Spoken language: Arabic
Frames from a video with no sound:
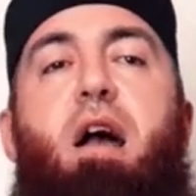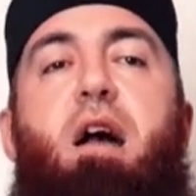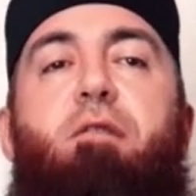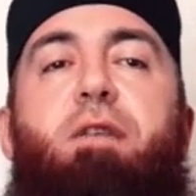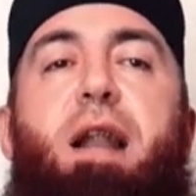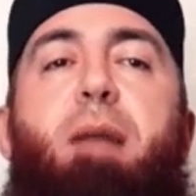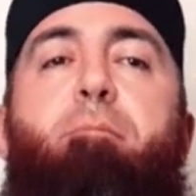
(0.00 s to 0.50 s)

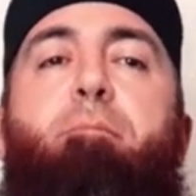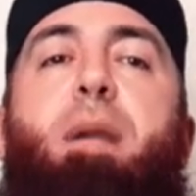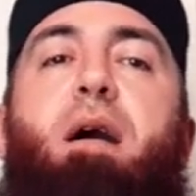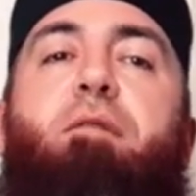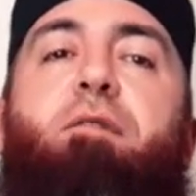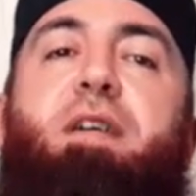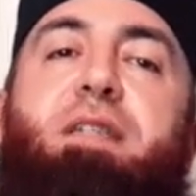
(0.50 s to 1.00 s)

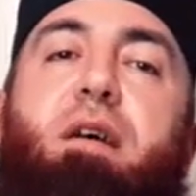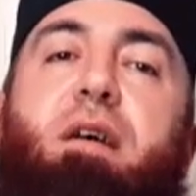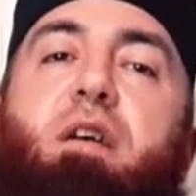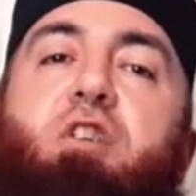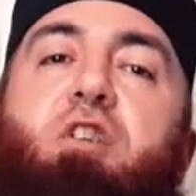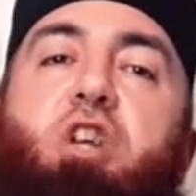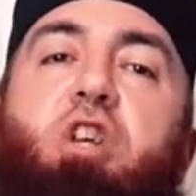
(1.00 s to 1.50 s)
فلما
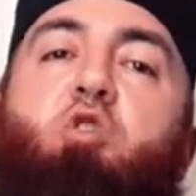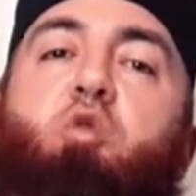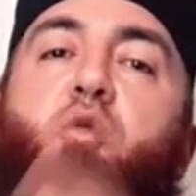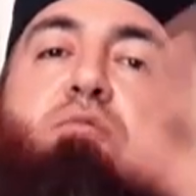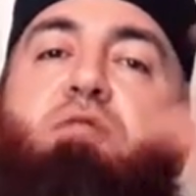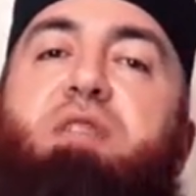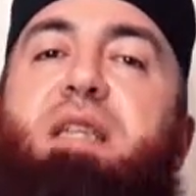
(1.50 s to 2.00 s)
فصل جيش
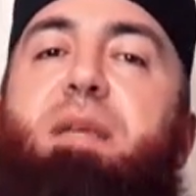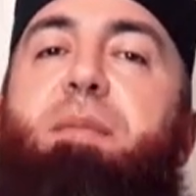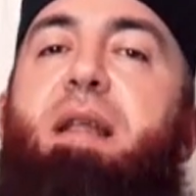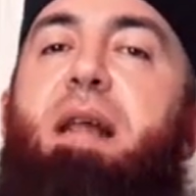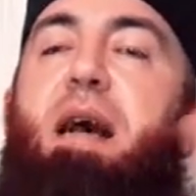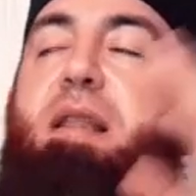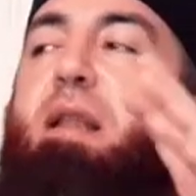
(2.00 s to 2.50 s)

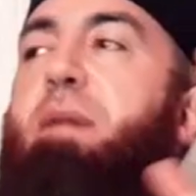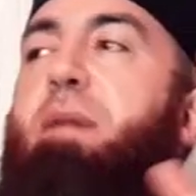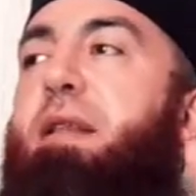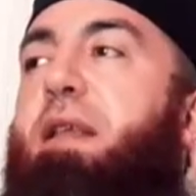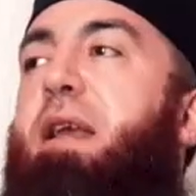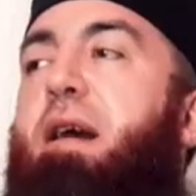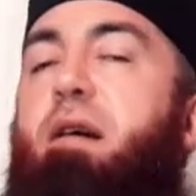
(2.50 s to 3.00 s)
المسلمين عن
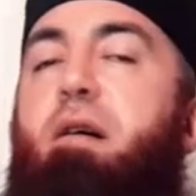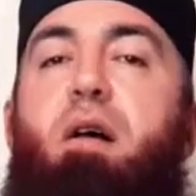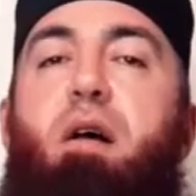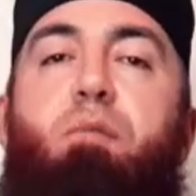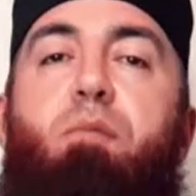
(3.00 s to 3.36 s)
المدينة